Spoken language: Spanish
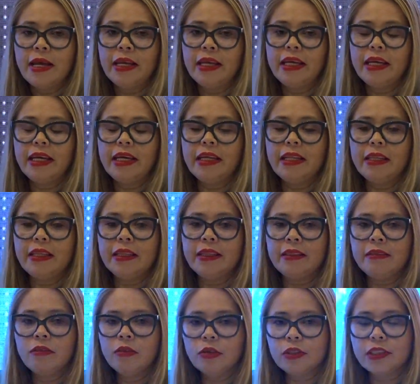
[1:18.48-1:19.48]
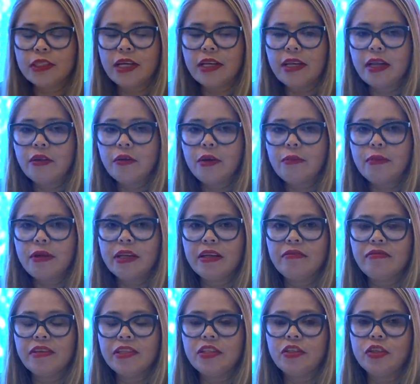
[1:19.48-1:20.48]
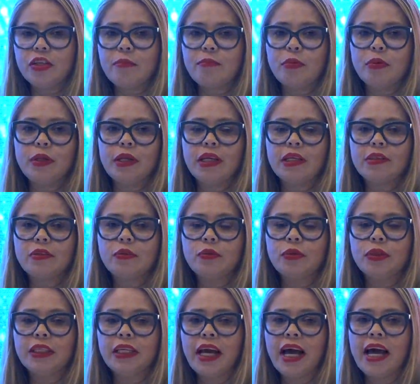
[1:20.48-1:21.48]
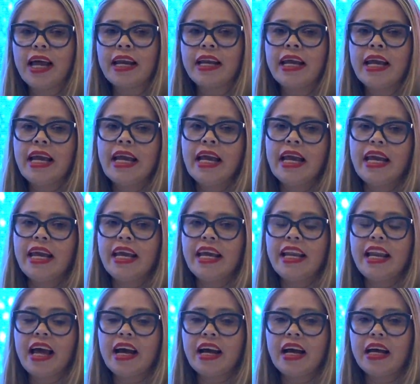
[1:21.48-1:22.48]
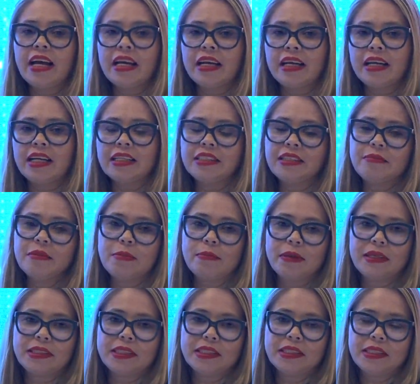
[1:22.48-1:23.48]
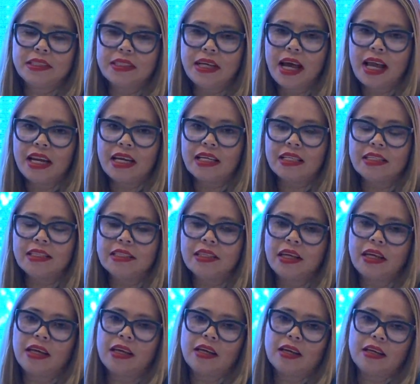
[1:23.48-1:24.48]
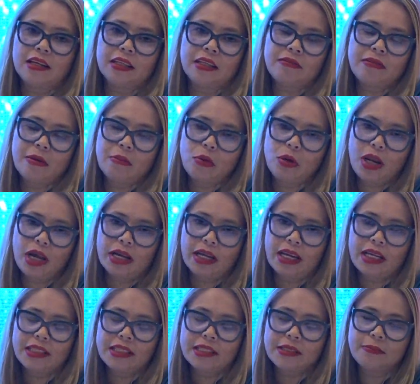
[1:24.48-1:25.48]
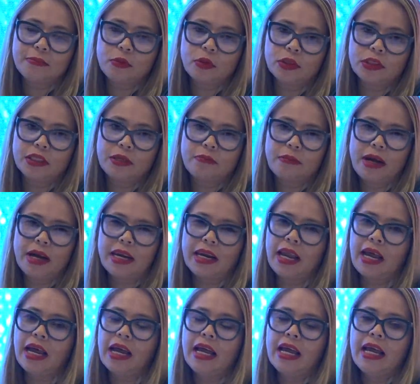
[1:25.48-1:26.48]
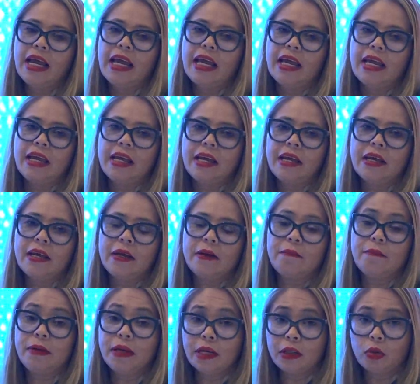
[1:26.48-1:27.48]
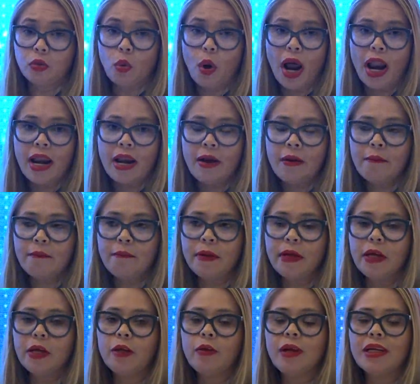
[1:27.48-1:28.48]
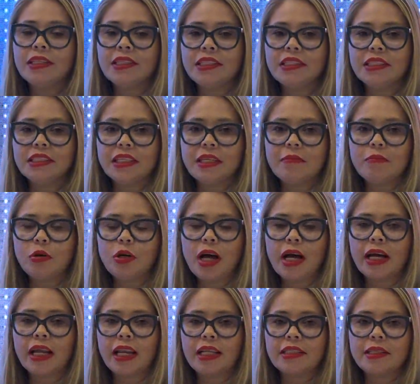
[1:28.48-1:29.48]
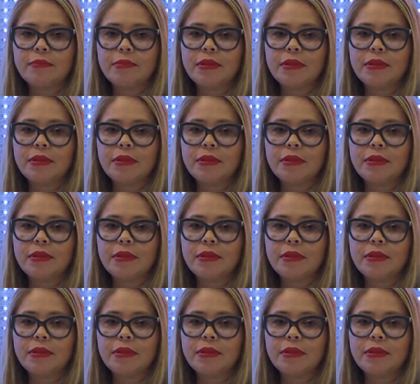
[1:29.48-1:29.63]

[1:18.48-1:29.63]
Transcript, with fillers: y nos ha dado el beneficio de poder estudiar eh, ...la carrera semipresenciales. llevamos las clases por semana virtual, pero asistimos a clase